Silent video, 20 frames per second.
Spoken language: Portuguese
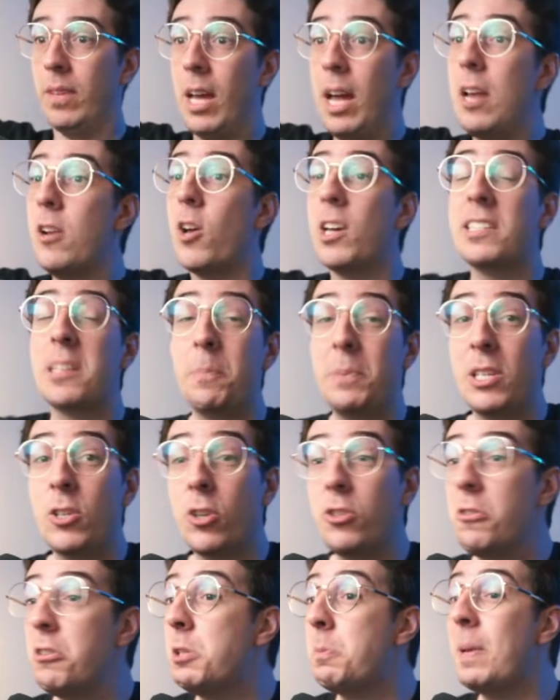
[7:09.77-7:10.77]
Nossa, precisou
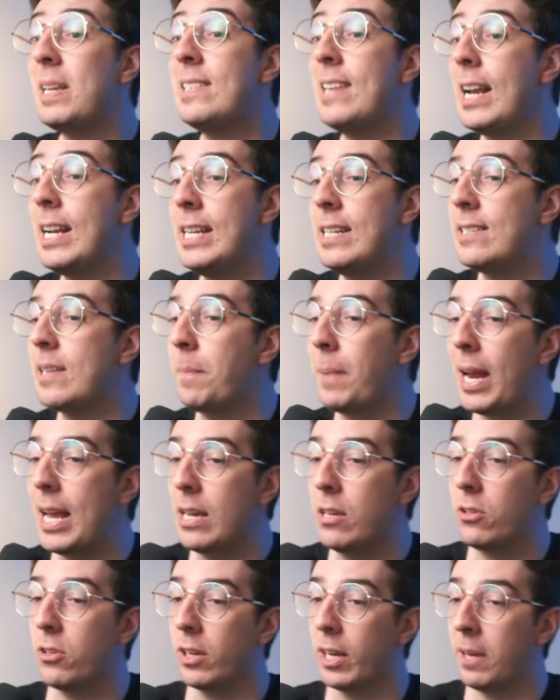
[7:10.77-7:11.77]
de um especialista para
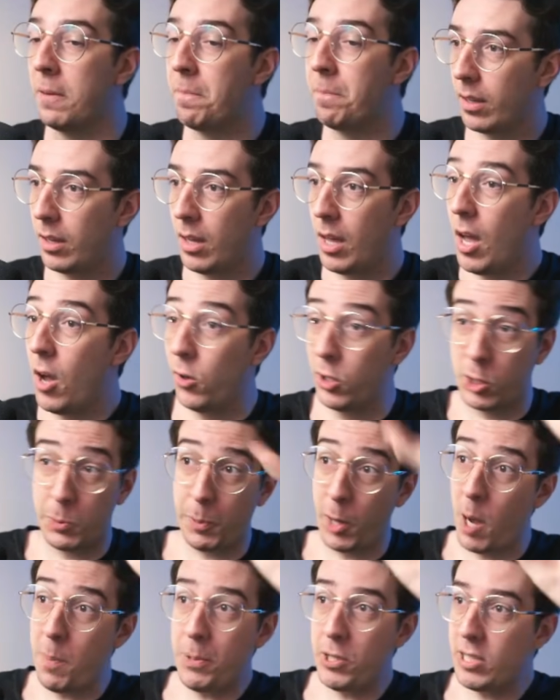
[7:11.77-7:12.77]
isso, né? Os
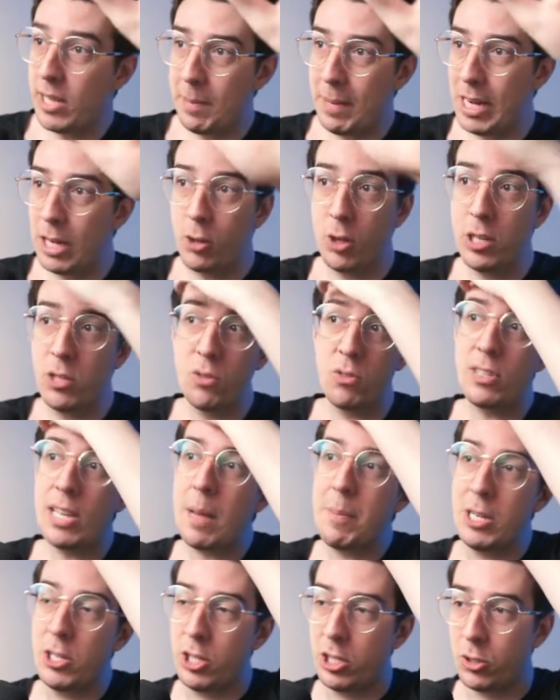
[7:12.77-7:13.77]
próprios trabalhadores não
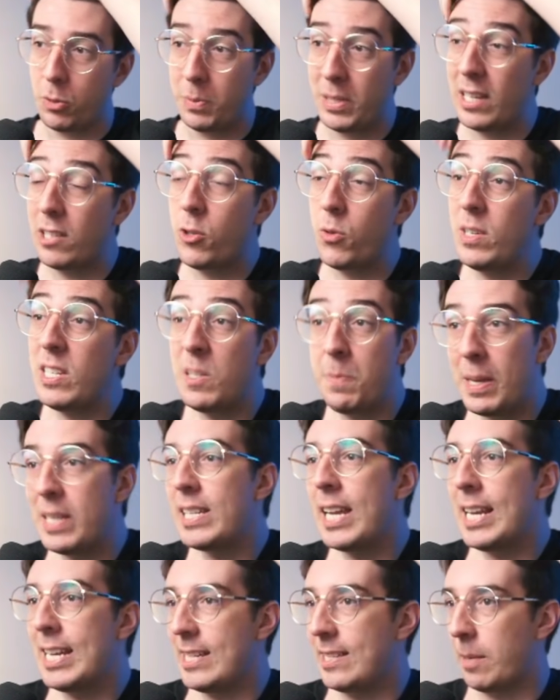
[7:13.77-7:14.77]
sabem disso, precisa de um
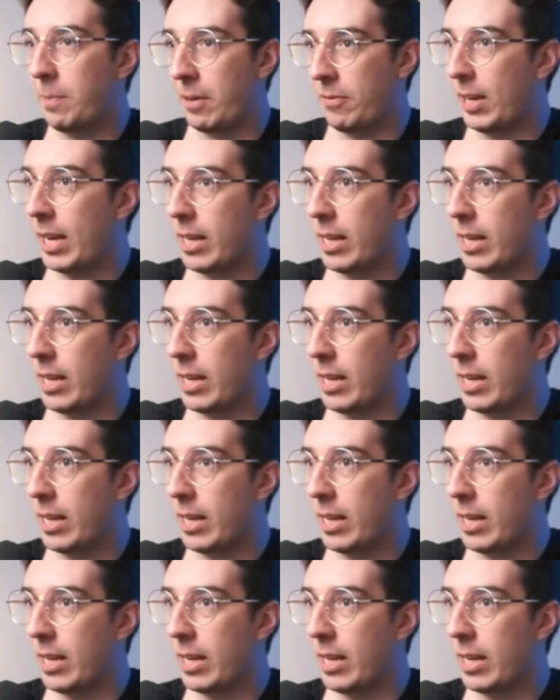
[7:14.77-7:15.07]
especialista para falar